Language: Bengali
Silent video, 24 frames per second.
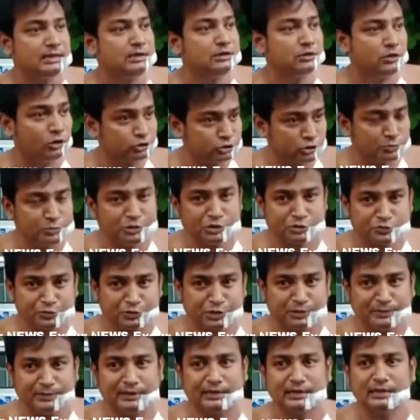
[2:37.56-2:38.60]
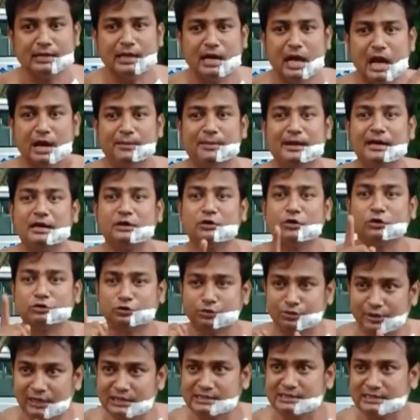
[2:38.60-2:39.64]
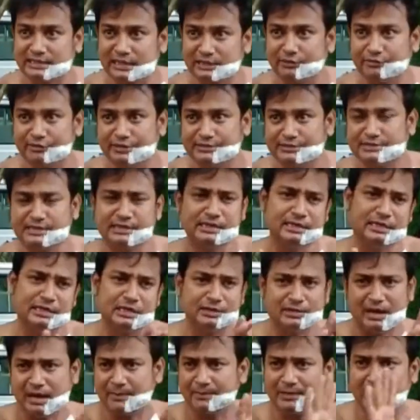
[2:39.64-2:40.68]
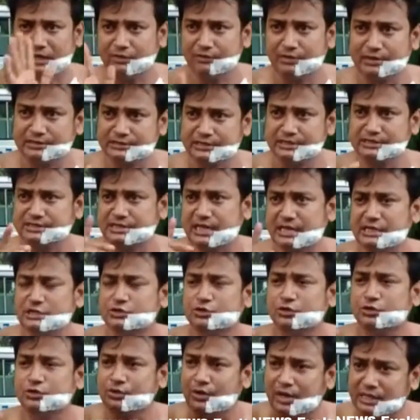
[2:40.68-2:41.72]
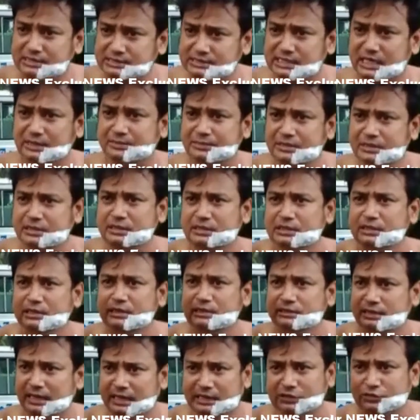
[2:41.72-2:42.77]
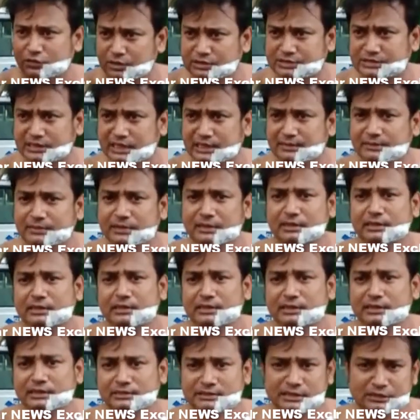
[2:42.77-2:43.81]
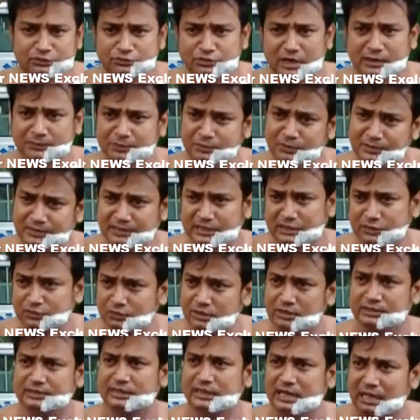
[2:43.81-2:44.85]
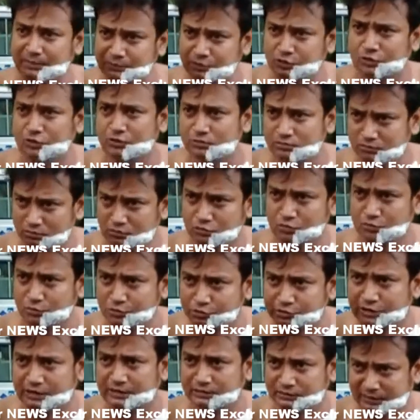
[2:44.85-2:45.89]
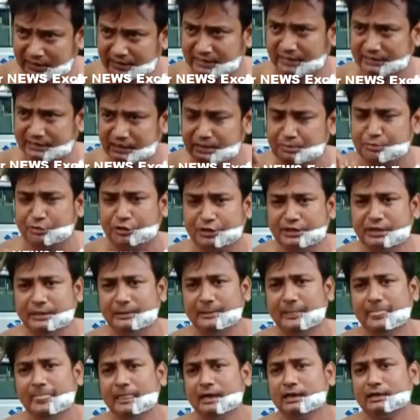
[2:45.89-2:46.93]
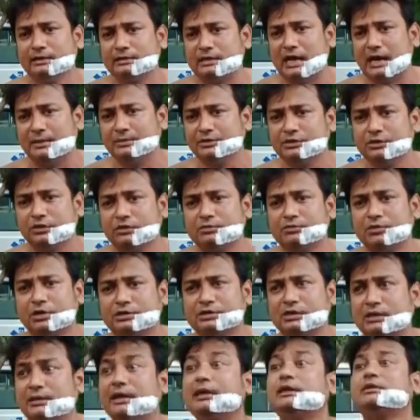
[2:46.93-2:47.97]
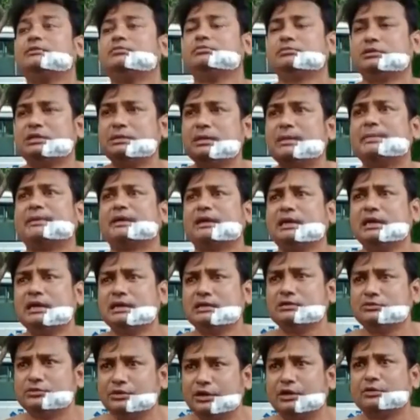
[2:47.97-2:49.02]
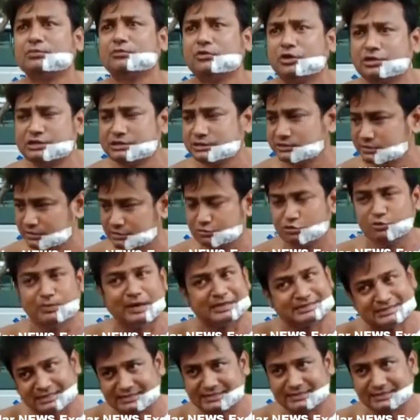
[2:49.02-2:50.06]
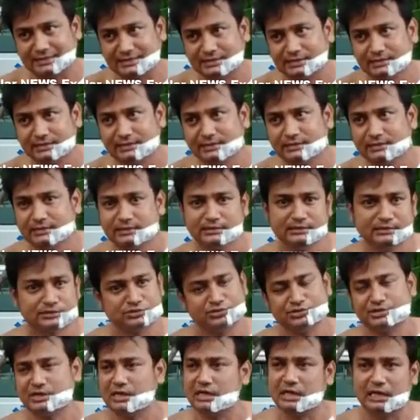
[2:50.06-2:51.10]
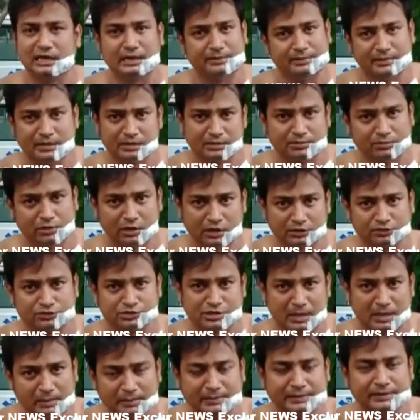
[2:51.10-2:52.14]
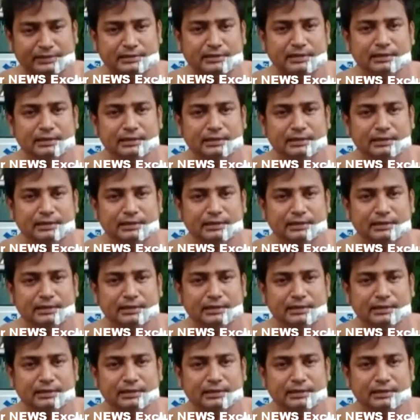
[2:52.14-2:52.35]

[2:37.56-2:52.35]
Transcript: গত বৃহস্পতিবার আবার গতকাল যেটা হয়েছে এটা হামলা হয়েছে সেই জন্য আজকে আমি তাকে ধরেছিলাম যেহেতু আত্মবাজারের দোকানদার আমিও ওর মধ্যেই তালিকাতেই পড়ি তা আমি তখন বলেছিলাম এই কী ব্যাপারে তুই এরকম করেছিস যেহেতু বাচ্চা ছেলে তো সেটা আমার বলা তো স্বাভাবিক